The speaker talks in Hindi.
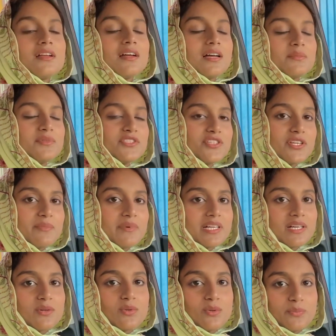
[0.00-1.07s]
अभी जो है
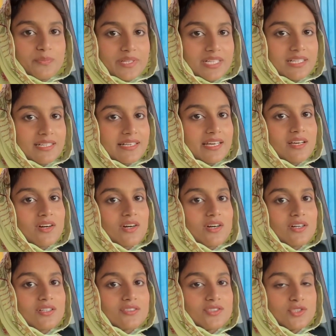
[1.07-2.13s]
बड़ा घूम फिर लिया है
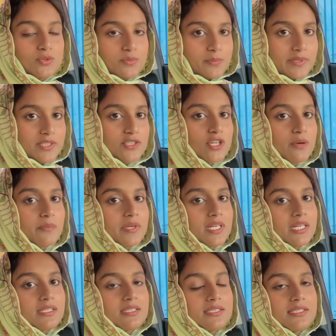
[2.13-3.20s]
और जो भी मैंने शॉपिंग
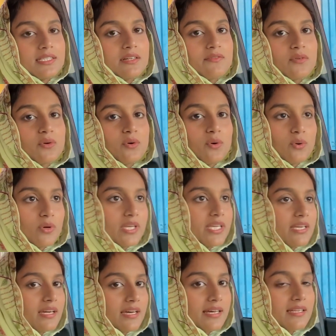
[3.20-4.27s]
करनी थी ना वो
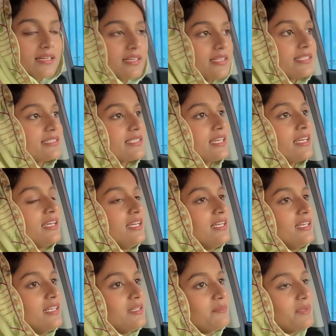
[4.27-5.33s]
होगी खैर खैर से
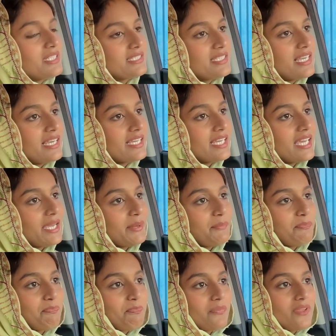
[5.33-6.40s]
बस ये कि
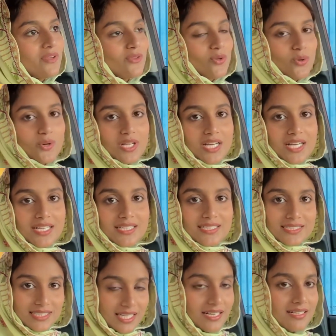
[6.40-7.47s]
थोड़ा
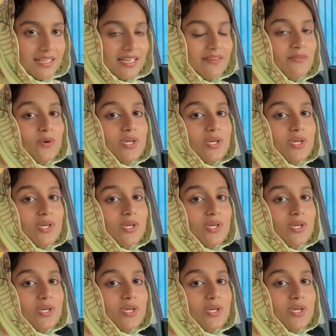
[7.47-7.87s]
थक गए वो